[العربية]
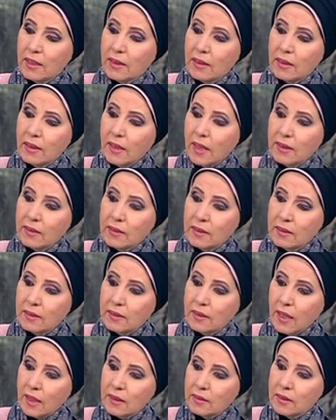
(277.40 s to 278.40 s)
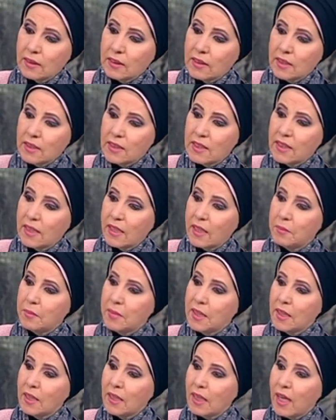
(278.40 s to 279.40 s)
عند حضرتك دي
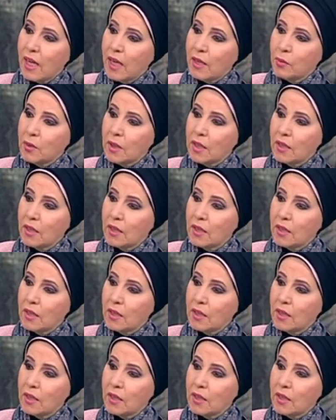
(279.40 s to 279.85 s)
جميله قوي